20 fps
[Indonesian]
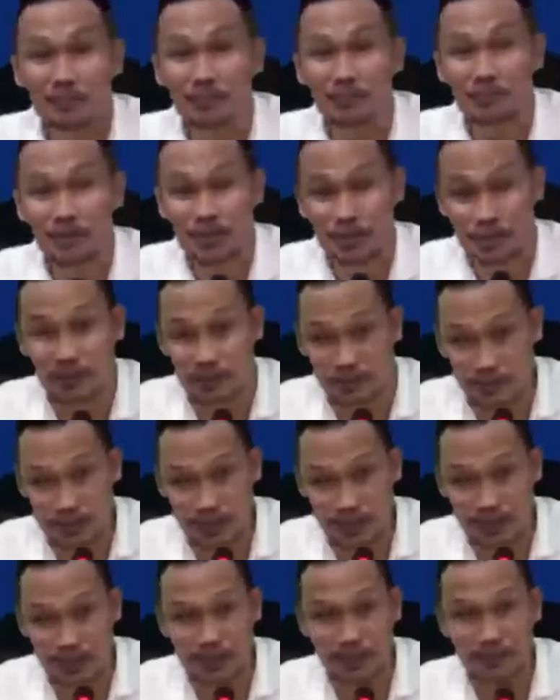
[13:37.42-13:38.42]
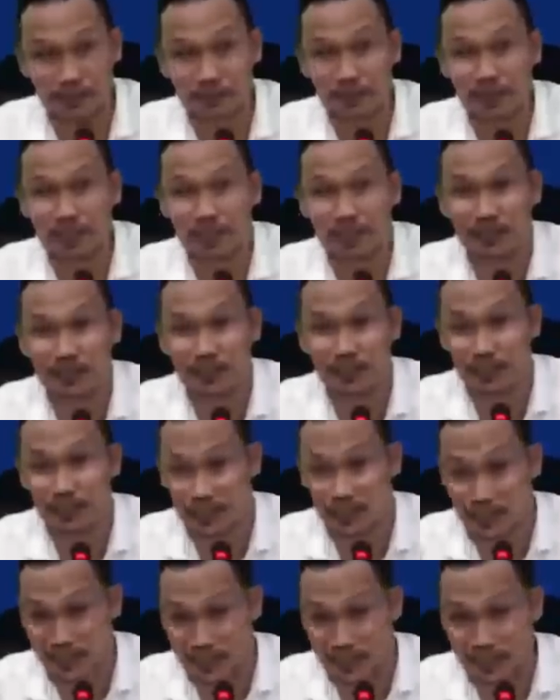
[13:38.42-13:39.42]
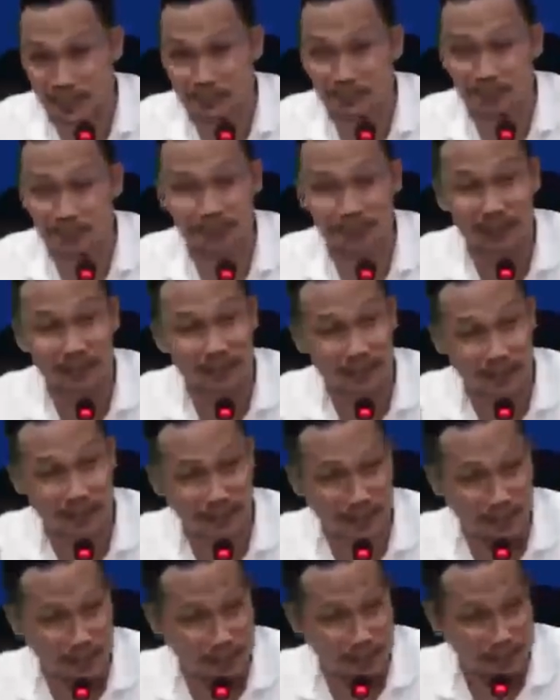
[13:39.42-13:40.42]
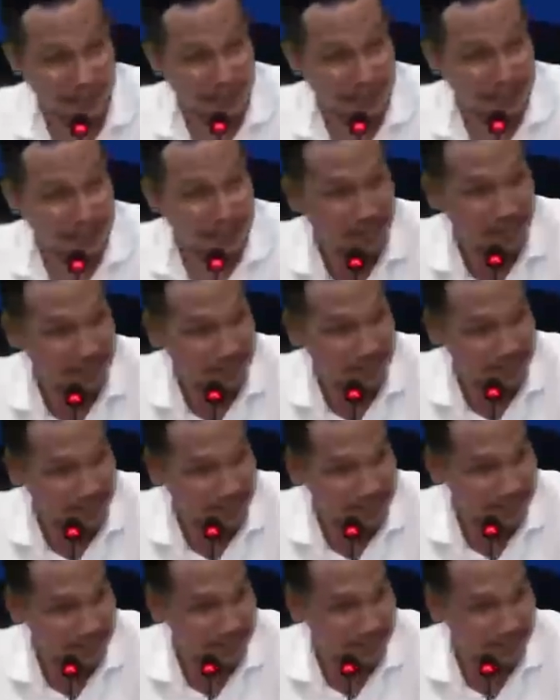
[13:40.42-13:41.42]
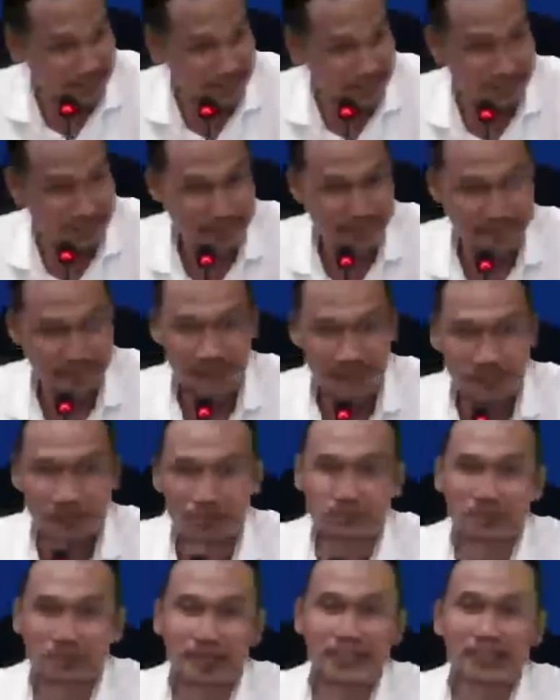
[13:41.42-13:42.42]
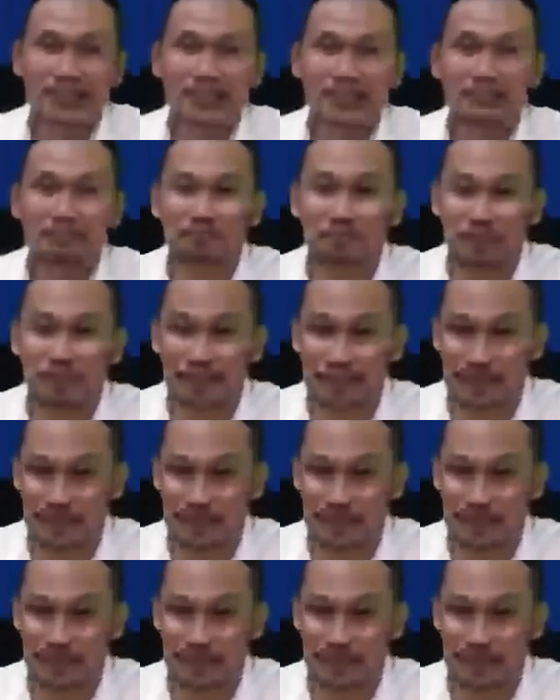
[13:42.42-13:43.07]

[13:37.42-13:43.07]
Tidak apa-apa lo, daripada kok kue jelas ini. Gitu. Maksudnya ya orang ngetok ya panjang jarang sujud tenan.